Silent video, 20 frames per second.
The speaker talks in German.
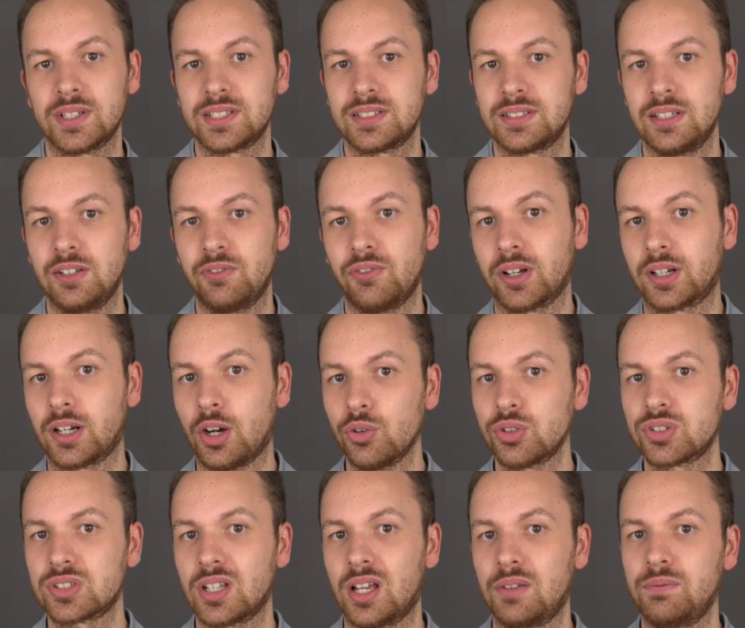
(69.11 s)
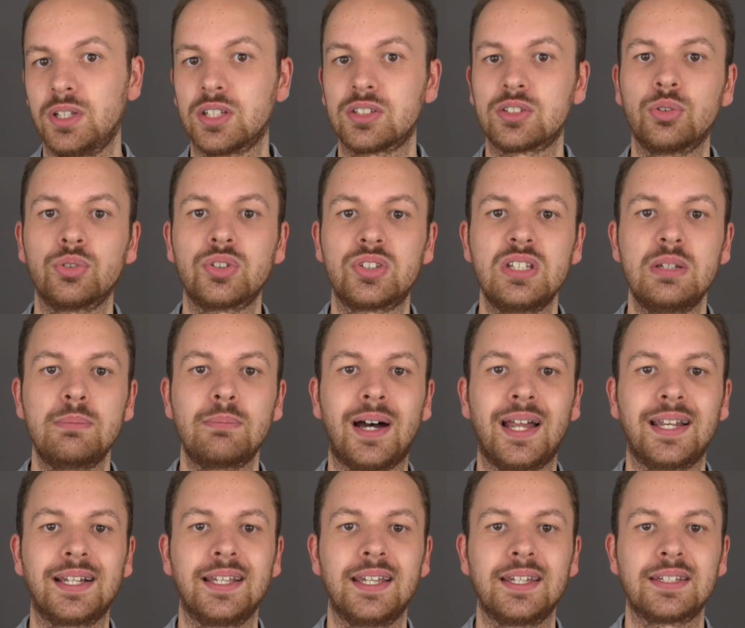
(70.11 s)
was die Verkaufszahlen wie das Note 7
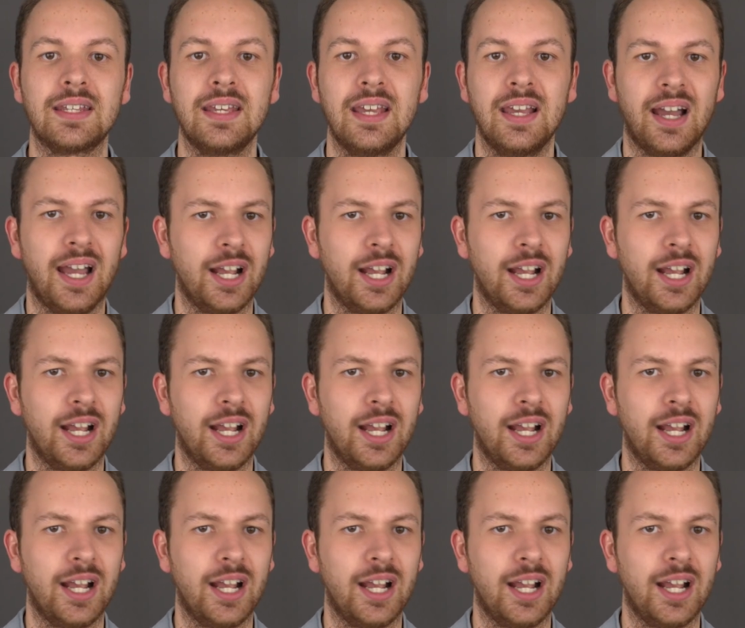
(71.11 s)
angeht,